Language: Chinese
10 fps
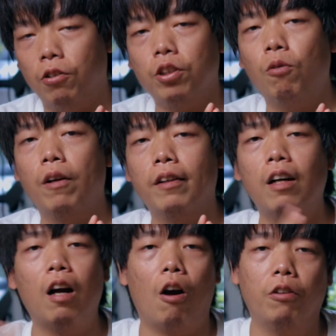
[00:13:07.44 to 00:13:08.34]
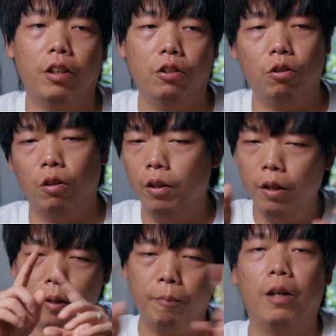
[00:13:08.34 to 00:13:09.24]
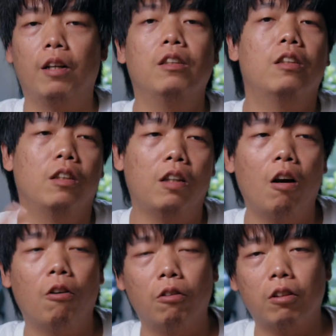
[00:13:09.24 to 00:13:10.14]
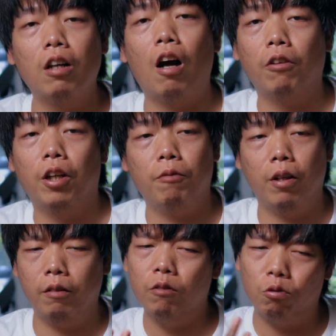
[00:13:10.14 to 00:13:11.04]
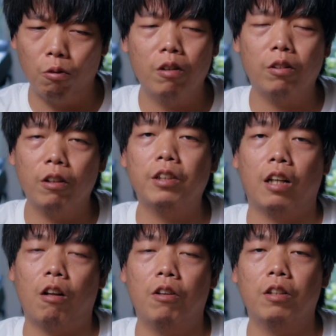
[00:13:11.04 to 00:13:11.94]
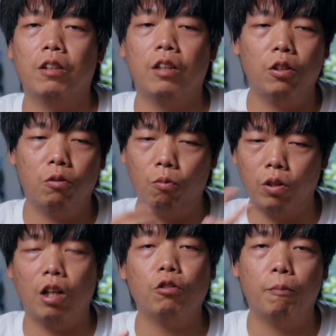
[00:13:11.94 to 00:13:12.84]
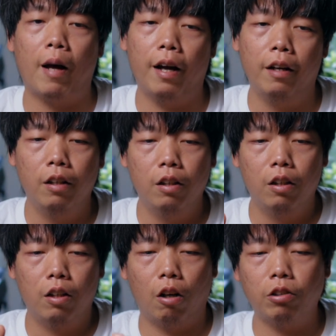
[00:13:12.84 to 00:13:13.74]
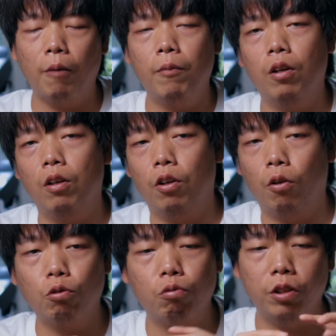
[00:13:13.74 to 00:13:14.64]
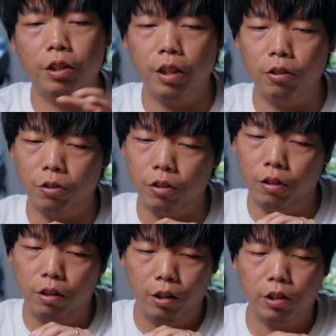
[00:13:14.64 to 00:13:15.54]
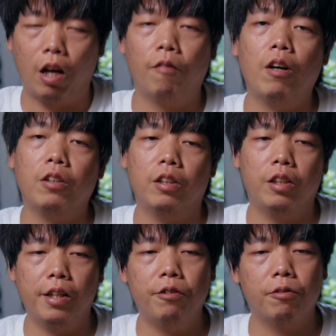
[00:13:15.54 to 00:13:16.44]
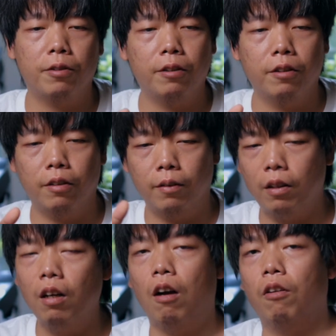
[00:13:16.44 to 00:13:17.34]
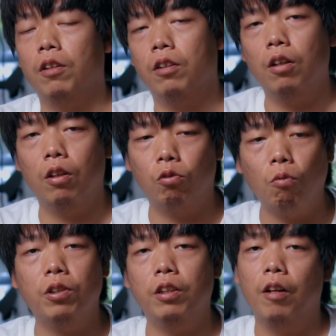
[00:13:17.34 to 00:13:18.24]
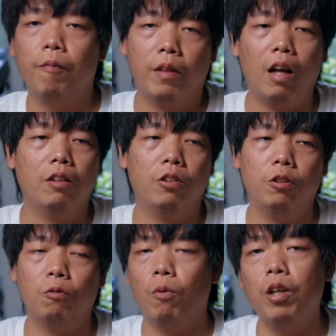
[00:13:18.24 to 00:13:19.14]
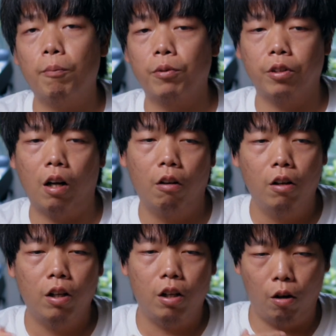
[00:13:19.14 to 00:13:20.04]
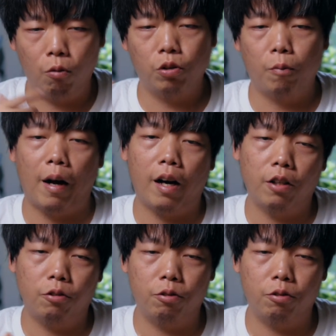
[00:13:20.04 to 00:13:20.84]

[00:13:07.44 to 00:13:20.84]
角形会更好一点，就是比菱形要更好一点，因为所有人都能想到菱形，但是我这样去拍，然后下面留出一些就是。长方形也许是更好的一个东西，但是我也不知道。然后我就把它